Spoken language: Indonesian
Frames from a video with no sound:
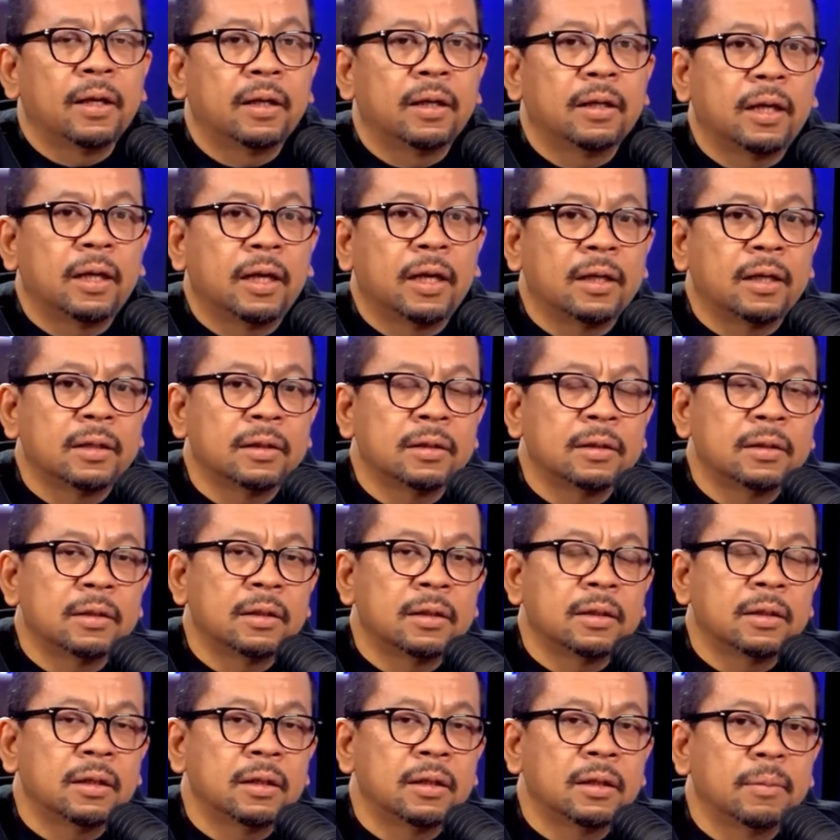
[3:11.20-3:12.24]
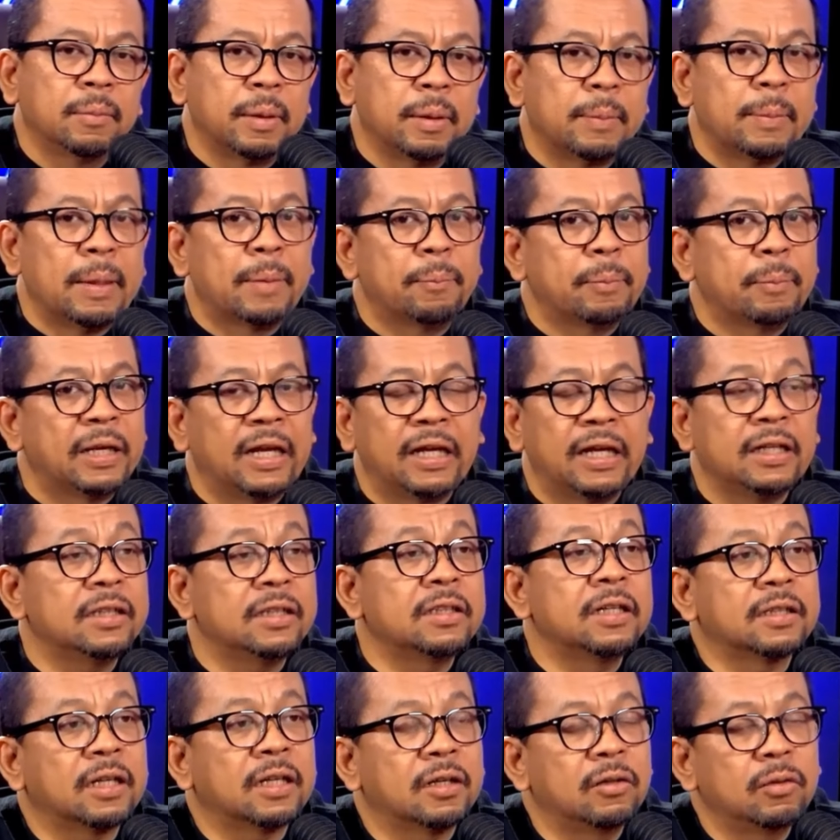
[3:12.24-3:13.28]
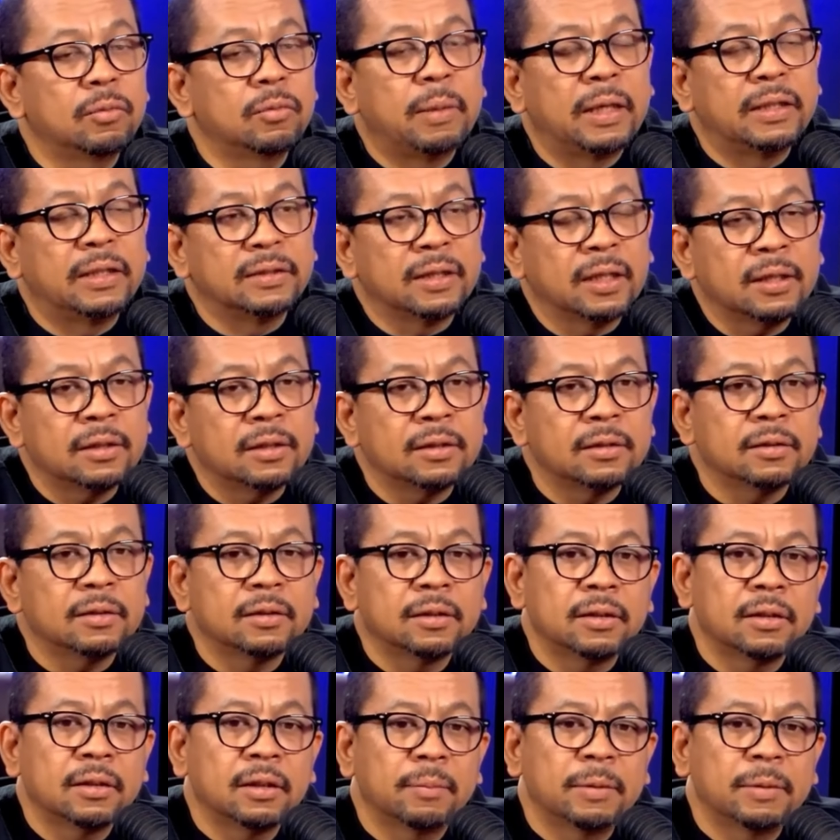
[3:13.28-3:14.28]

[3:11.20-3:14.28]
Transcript: Dan uh, memang pilihannya tidak terlalu banyak